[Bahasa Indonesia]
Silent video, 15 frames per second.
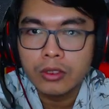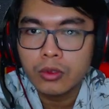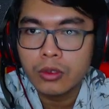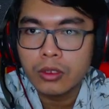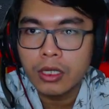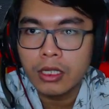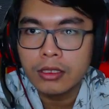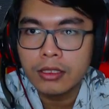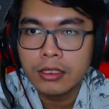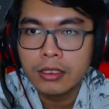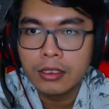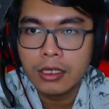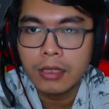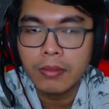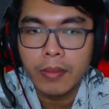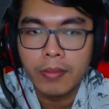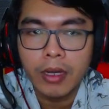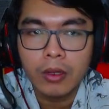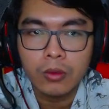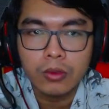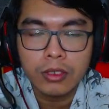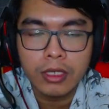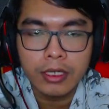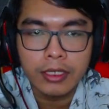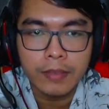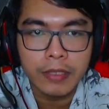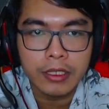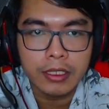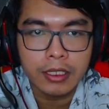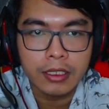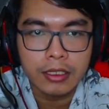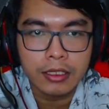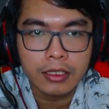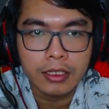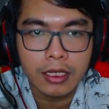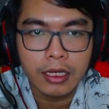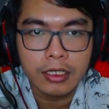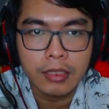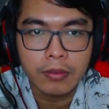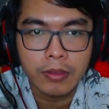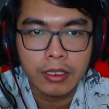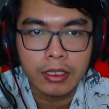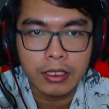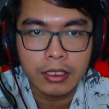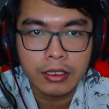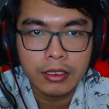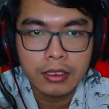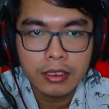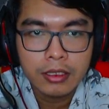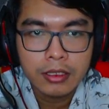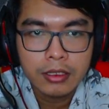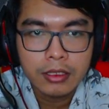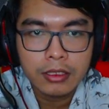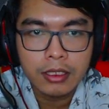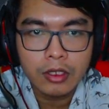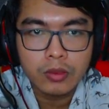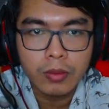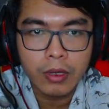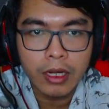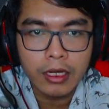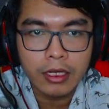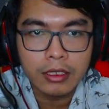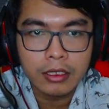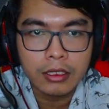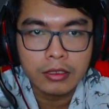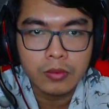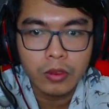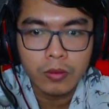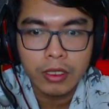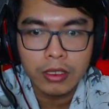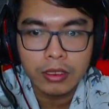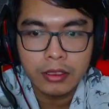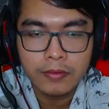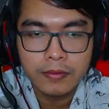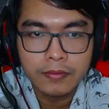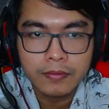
hancurkan 5 bangunan ya, berarti lagi tiga lagi bener ya. Kita harus bakar nih semua berarti.